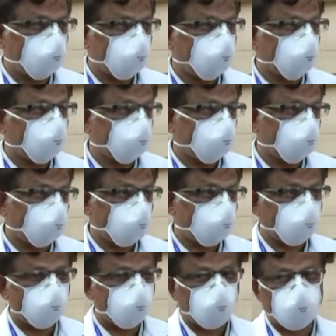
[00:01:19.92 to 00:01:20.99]
రోజుల ముందు ఇప్పుడు
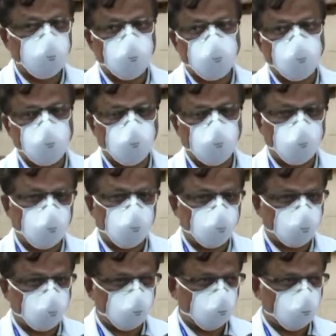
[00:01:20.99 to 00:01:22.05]
రెండు రోజులు రెండు సార్లు
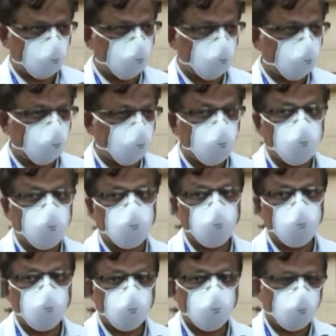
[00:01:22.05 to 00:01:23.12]
నెగిటివ్ వచ్చినాయి కాబట్టి
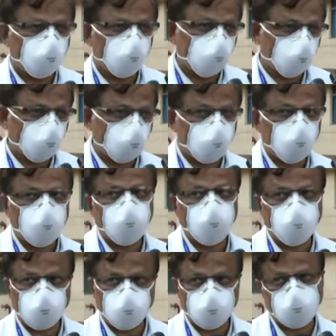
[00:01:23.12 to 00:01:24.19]
వారిని ఇంటికి
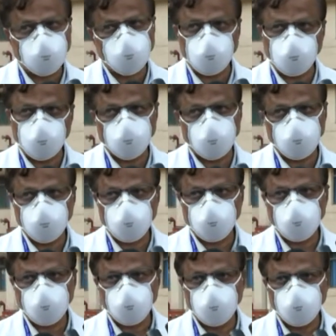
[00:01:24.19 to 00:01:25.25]
పంపించడం జరిగింది ఆ
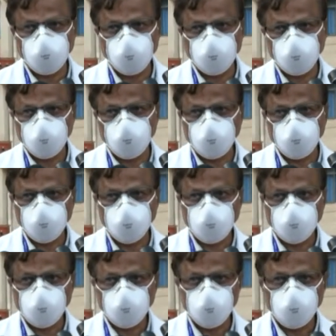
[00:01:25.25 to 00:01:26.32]
సిమ్టమ్స్ ఇంకెంతమంది
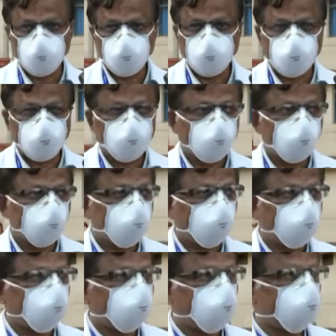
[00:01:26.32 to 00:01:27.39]

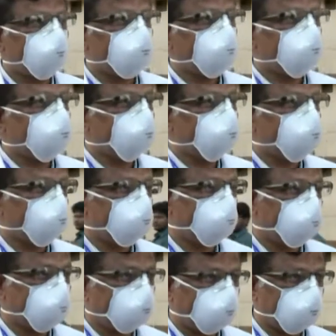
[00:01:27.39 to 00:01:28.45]
ఆ సిమ్టమ్స్
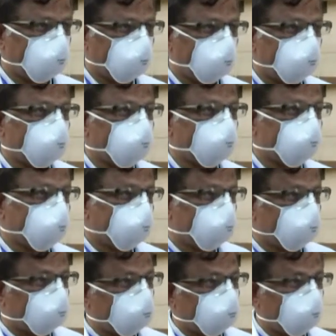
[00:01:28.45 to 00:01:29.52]
ఉన్న వాళ్ళు ఎవరు లేరు
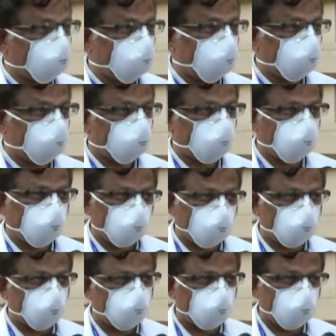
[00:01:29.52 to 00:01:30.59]
సస్పెక్ట్స్ ఉన్నారు వాళ్ళందరూ
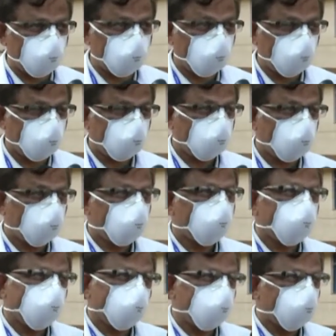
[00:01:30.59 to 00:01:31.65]
నెగిటివ్ వచ్చింది
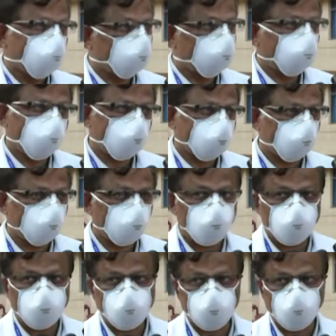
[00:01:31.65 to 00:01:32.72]
అందరి
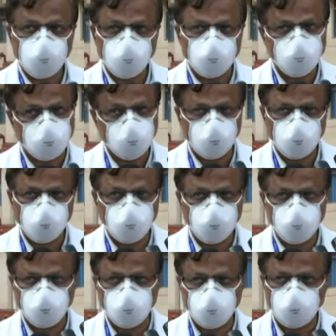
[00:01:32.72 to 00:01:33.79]
కండిషన్ హెల్త్
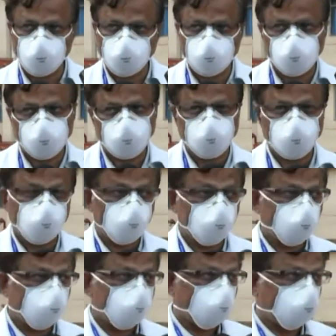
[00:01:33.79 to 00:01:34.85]
స్టేబుల్గా ఉంది
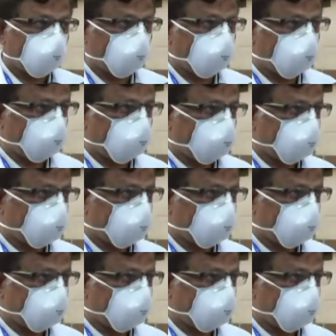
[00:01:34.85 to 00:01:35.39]
అంటే